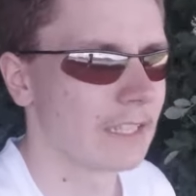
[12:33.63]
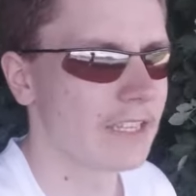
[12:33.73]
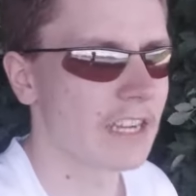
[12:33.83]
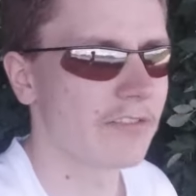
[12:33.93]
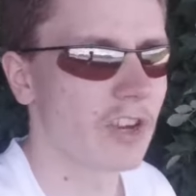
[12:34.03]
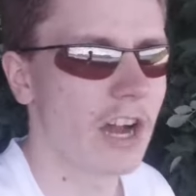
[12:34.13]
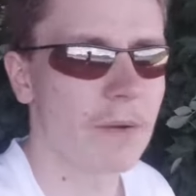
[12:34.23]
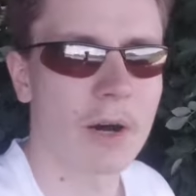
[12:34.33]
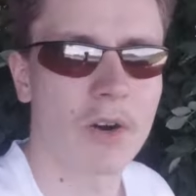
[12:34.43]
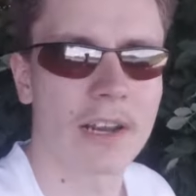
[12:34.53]
Ist dafür
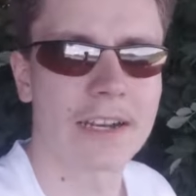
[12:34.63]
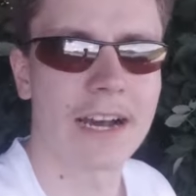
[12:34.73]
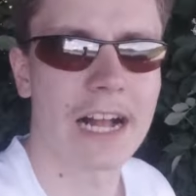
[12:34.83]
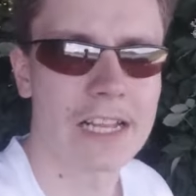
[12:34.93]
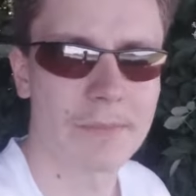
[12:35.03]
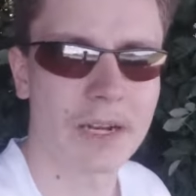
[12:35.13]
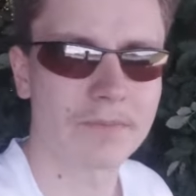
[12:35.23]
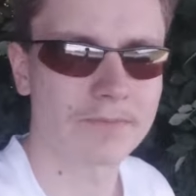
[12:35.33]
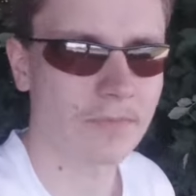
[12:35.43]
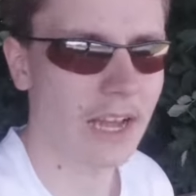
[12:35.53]
aber auch lange haltbar.
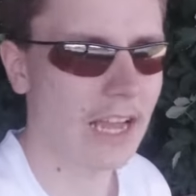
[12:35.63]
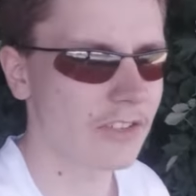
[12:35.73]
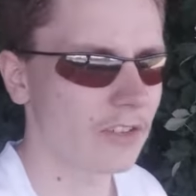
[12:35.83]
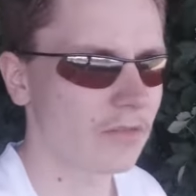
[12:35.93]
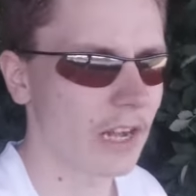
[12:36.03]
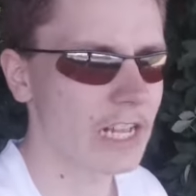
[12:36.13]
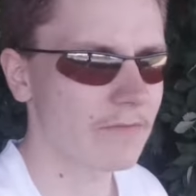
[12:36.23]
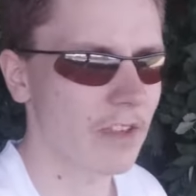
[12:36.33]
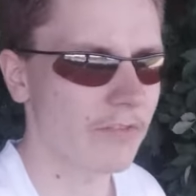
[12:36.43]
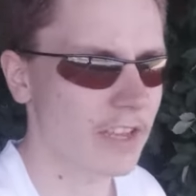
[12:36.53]
Also
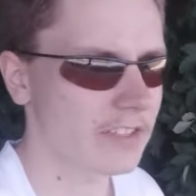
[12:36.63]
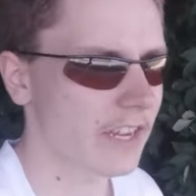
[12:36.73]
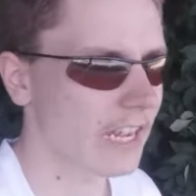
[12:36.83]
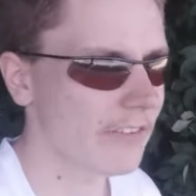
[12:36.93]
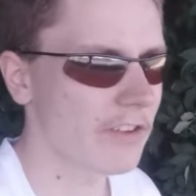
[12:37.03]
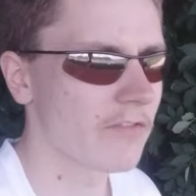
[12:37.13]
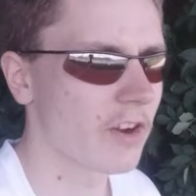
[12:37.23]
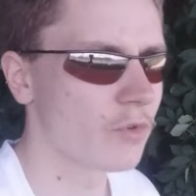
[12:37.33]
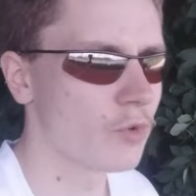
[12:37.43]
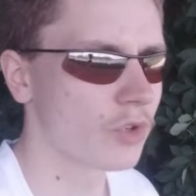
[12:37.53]
halten wir fest, der Kaffee
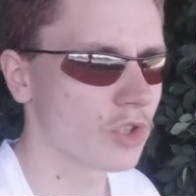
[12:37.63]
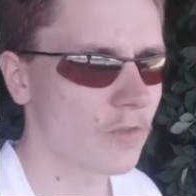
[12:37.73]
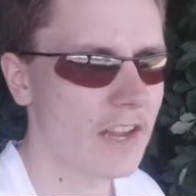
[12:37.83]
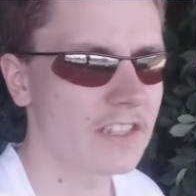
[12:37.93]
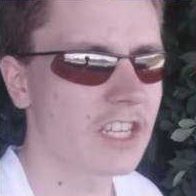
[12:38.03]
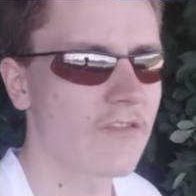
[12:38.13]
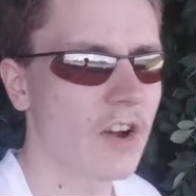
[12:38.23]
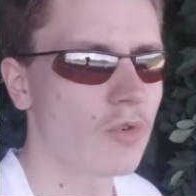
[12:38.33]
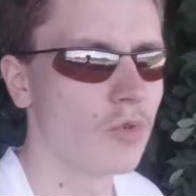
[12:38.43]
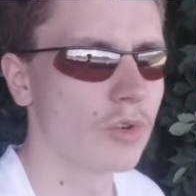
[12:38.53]
war gut, Schwarztee
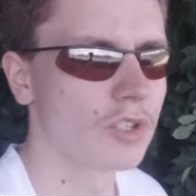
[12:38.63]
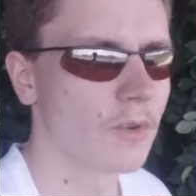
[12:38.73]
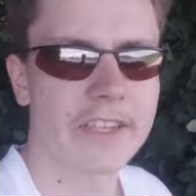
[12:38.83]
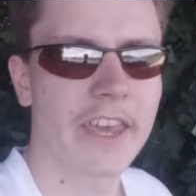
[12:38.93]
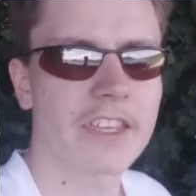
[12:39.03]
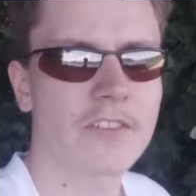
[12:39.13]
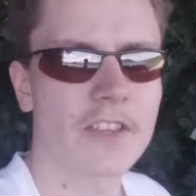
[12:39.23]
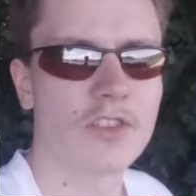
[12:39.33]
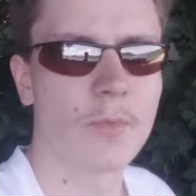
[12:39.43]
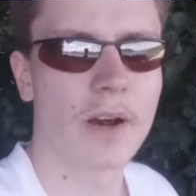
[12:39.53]
war gut, die Kekse
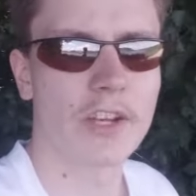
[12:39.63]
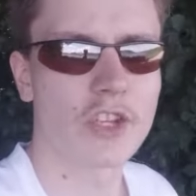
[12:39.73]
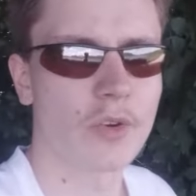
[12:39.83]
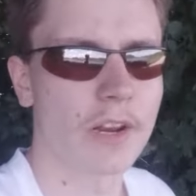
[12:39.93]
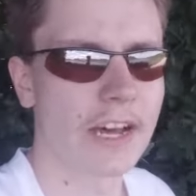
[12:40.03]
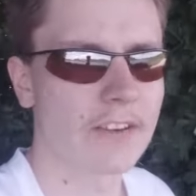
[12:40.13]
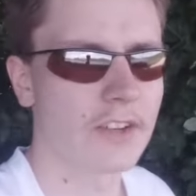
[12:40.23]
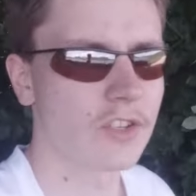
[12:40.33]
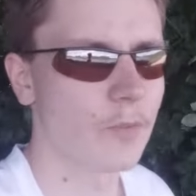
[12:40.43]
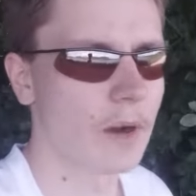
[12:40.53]
waren super, die Schokolade
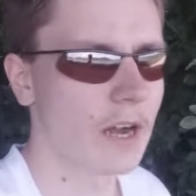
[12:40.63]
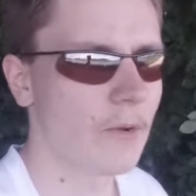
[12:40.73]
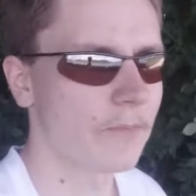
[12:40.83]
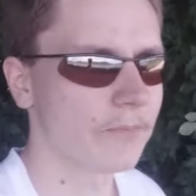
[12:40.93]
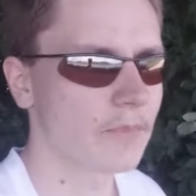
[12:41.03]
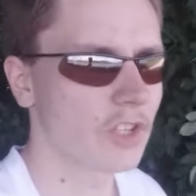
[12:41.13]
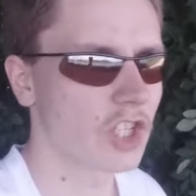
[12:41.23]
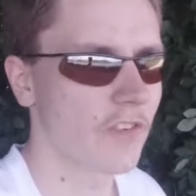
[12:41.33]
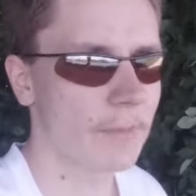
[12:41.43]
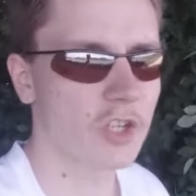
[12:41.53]
war super,
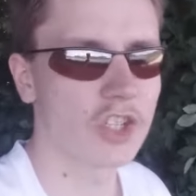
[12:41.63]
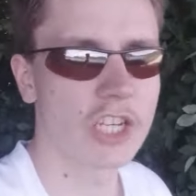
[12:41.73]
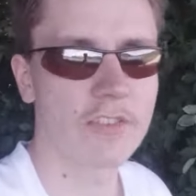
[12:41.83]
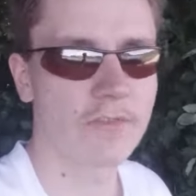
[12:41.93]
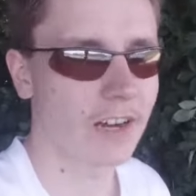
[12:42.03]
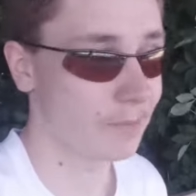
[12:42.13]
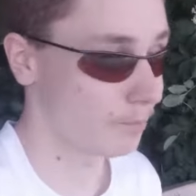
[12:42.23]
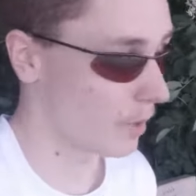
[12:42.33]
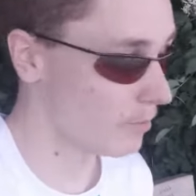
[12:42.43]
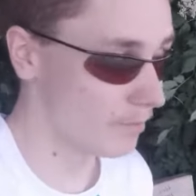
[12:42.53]
Chivapchichi war
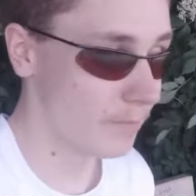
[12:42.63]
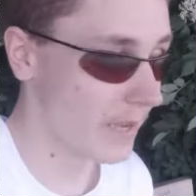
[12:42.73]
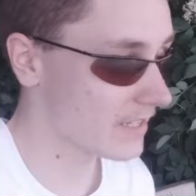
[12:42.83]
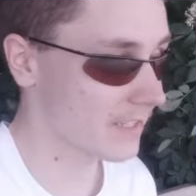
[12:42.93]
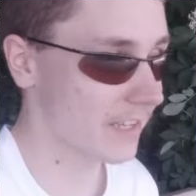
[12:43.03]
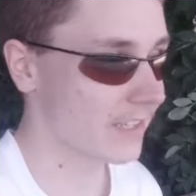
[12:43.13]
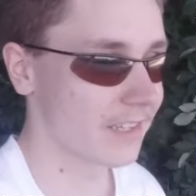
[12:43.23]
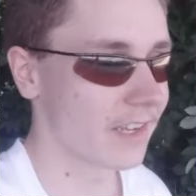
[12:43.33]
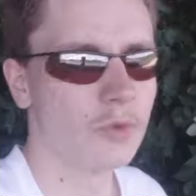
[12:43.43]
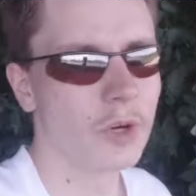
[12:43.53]

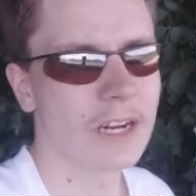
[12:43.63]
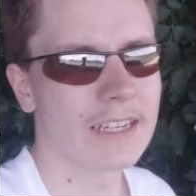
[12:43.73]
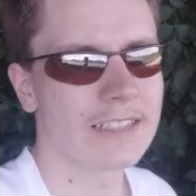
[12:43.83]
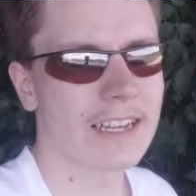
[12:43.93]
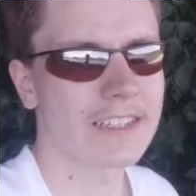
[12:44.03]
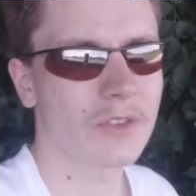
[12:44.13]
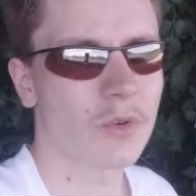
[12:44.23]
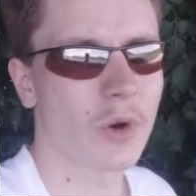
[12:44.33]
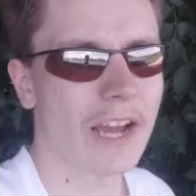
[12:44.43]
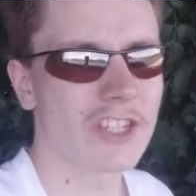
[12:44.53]
bombenmäßig. Nur das
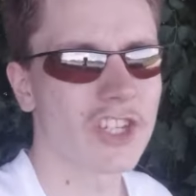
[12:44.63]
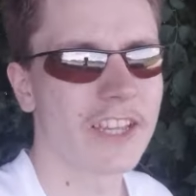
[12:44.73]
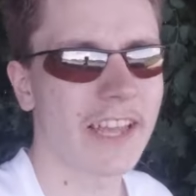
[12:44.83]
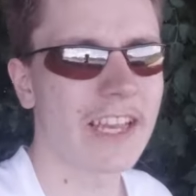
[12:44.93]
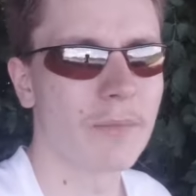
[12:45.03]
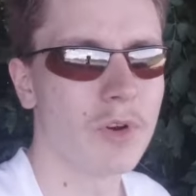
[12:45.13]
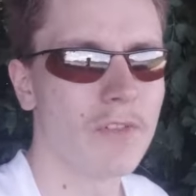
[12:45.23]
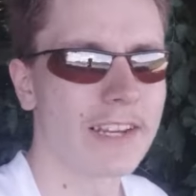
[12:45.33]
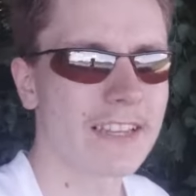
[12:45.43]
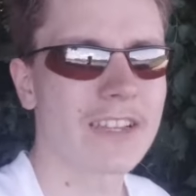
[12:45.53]

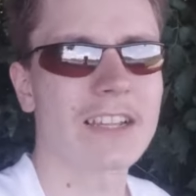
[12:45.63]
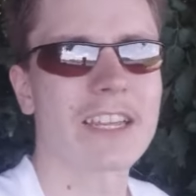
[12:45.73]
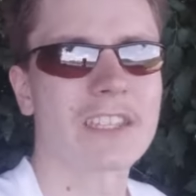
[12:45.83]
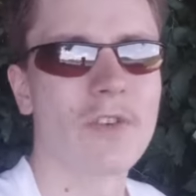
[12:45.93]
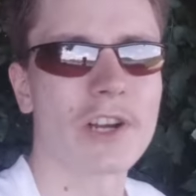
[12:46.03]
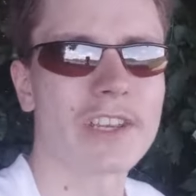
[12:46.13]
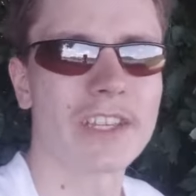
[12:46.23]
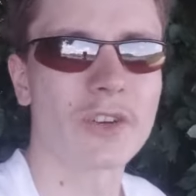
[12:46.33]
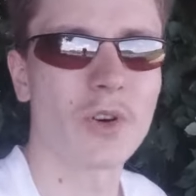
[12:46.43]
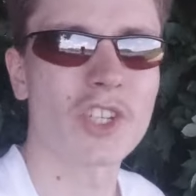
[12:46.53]
Orangengetränkepulver, das hat jetzt wirklich
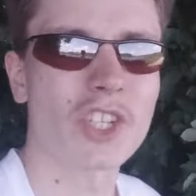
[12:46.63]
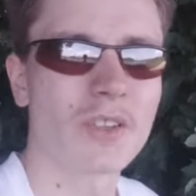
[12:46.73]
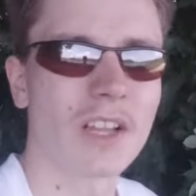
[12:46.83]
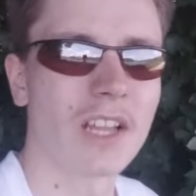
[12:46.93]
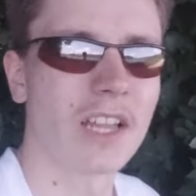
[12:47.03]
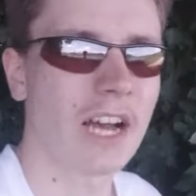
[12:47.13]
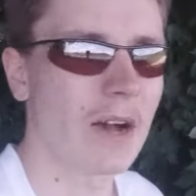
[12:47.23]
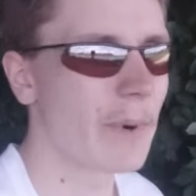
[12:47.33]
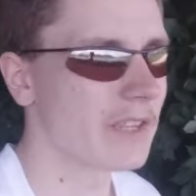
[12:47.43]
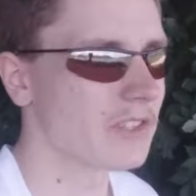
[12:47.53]
enttäuscht.
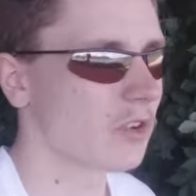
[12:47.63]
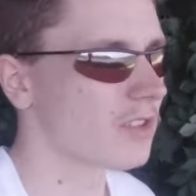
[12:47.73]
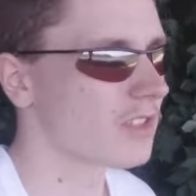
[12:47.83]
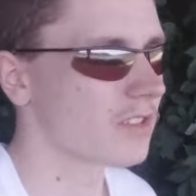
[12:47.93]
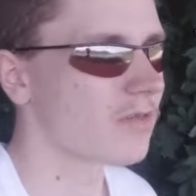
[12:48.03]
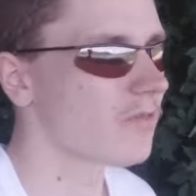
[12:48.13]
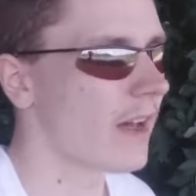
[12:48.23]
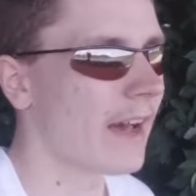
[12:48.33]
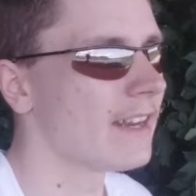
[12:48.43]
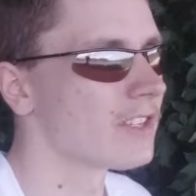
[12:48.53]
Aber
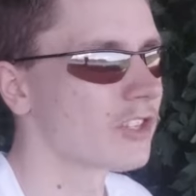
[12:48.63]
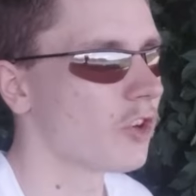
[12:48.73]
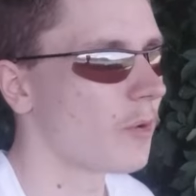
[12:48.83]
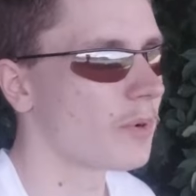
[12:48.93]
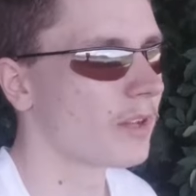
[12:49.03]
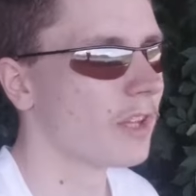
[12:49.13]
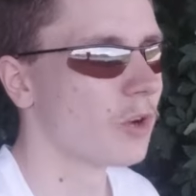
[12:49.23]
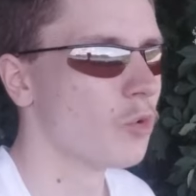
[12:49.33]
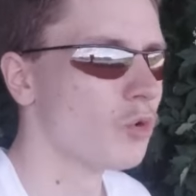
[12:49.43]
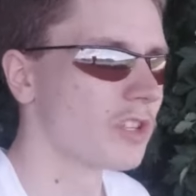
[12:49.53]
ansonsten alles top.
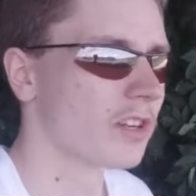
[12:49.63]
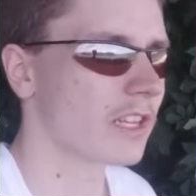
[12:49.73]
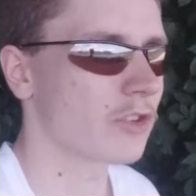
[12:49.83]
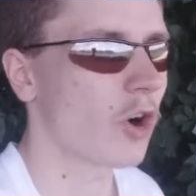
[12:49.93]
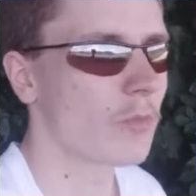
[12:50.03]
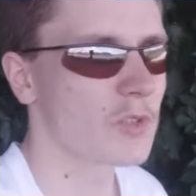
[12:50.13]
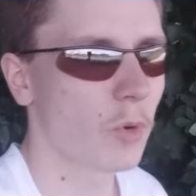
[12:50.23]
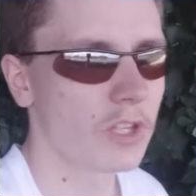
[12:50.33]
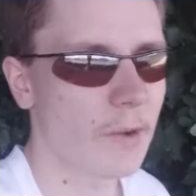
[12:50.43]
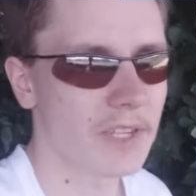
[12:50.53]
Gut, das
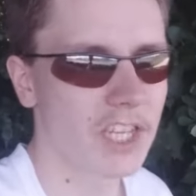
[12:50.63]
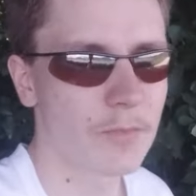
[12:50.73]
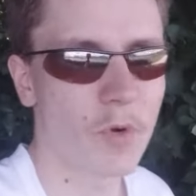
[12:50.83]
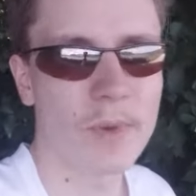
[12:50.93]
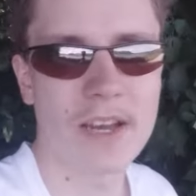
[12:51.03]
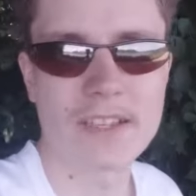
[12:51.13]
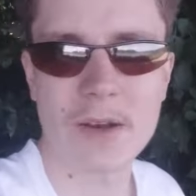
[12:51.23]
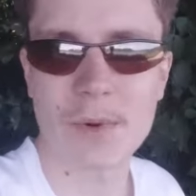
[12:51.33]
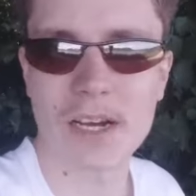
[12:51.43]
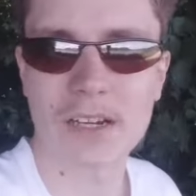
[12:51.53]
Roggenmischbrot habe ich nicht probiert,
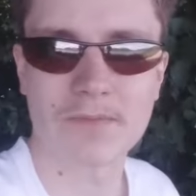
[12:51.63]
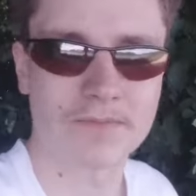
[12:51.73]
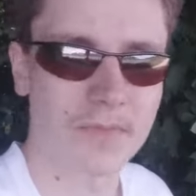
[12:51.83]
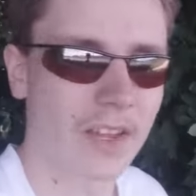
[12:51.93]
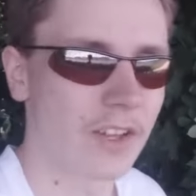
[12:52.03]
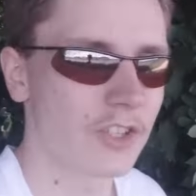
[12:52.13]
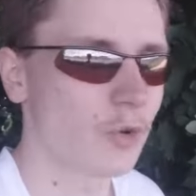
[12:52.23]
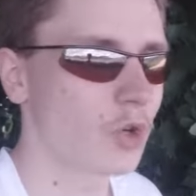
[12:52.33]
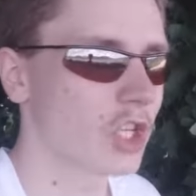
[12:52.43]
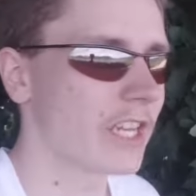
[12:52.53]
aber
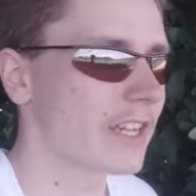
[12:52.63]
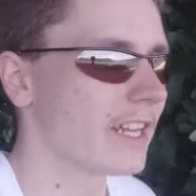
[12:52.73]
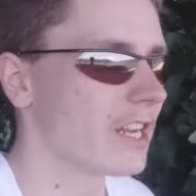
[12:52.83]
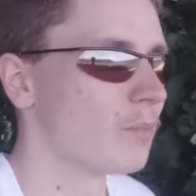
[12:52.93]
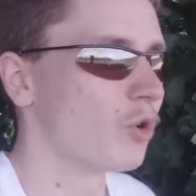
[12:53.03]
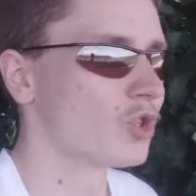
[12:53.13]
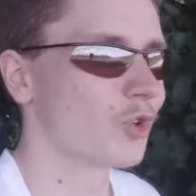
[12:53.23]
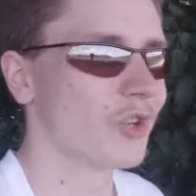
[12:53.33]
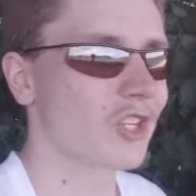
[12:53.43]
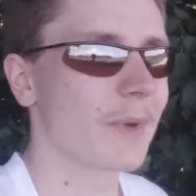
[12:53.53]
so schlecht kann ein Brot
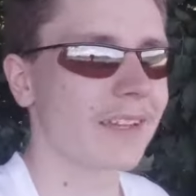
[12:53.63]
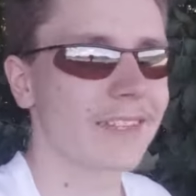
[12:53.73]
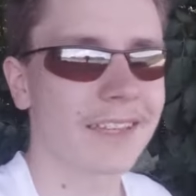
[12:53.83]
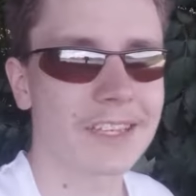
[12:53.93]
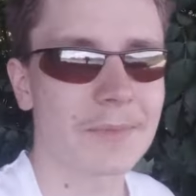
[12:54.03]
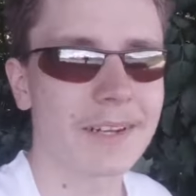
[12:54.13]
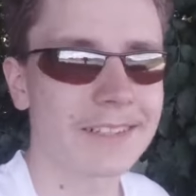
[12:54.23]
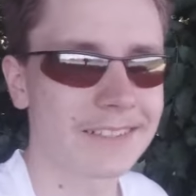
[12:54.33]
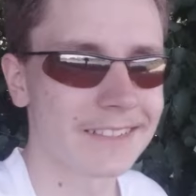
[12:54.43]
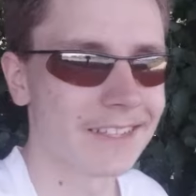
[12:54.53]
schon nicht schmecken, denke ich mal.